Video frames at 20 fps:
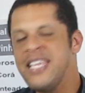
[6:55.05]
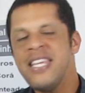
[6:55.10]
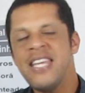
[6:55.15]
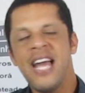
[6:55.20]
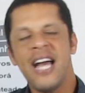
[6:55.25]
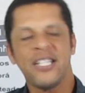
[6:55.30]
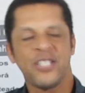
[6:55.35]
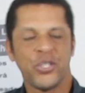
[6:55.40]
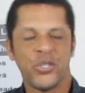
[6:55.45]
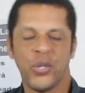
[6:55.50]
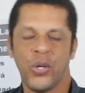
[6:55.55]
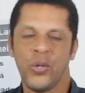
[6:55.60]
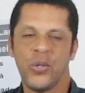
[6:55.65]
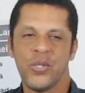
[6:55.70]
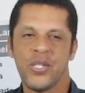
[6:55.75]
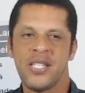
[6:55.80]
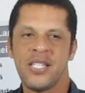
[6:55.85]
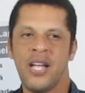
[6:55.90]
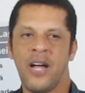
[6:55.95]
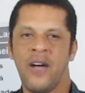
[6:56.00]
E a
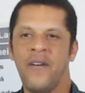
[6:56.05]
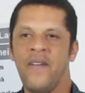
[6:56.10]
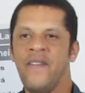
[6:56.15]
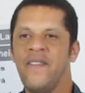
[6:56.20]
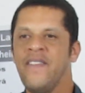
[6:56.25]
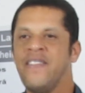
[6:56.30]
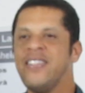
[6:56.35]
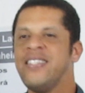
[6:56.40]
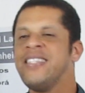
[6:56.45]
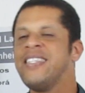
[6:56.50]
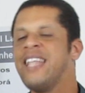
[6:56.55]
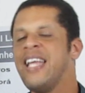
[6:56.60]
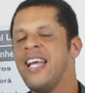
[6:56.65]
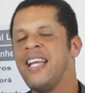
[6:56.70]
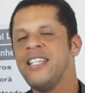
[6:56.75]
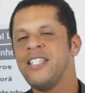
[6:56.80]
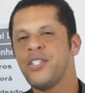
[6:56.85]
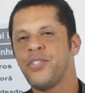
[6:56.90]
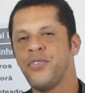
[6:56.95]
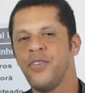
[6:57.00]
solução
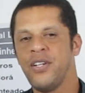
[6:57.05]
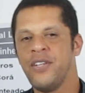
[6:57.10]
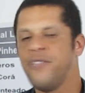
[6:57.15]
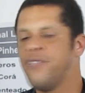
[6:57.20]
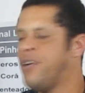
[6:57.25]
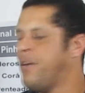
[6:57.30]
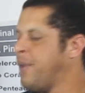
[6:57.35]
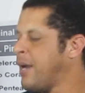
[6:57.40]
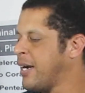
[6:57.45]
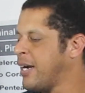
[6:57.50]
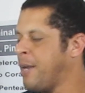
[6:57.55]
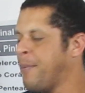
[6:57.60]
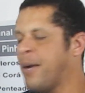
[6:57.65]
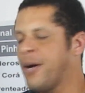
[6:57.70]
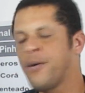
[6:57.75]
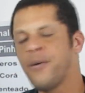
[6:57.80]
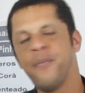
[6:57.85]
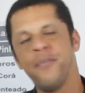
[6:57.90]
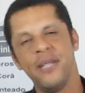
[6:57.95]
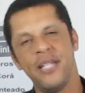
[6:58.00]
deles foi: vamos
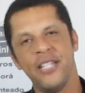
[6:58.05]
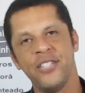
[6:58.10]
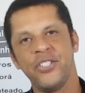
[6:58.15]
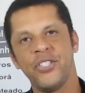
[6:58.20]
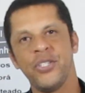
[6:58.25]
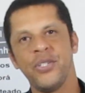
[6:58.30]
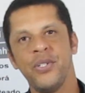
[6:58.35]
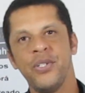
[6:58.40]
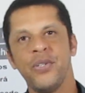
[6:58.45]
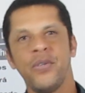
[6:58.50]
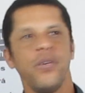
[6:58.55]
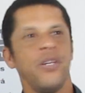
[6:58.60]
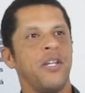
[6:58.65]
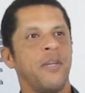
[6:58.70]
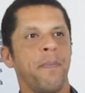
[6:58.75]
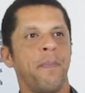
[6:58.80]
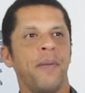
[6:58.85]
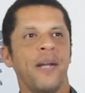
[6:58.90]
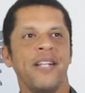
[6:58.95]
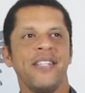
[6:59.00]
acabar com o bilhete único e
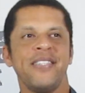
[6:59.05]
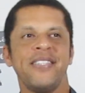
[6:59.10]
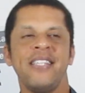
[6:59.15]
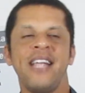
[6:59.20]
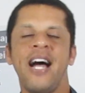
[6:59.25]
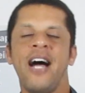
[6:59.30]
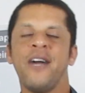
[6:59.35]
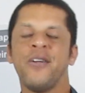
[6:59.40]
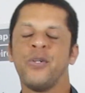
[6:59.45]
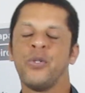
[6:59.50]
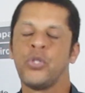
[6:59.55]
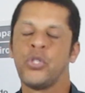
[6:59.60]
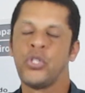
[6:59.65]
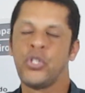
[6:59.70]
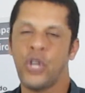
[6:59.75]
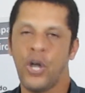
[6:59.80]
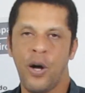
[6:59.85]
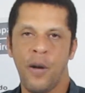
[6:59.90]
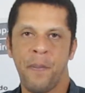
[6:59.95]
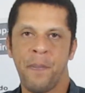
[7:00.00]
implantar o
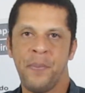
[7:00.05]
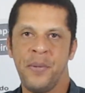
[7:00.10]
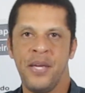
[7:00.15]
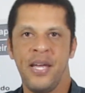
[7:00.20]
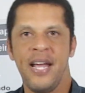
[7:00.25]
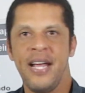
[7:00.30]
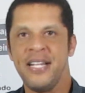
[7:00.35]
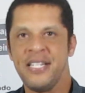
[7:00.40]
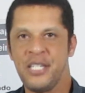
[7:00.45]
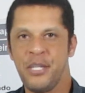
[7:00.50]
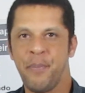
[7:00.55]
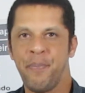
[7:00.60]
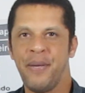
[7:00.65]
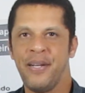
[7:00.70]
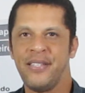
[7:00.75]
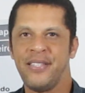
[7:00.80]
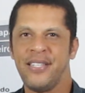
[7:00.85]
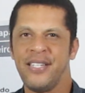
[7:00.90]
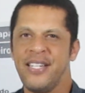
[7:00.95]
Top SP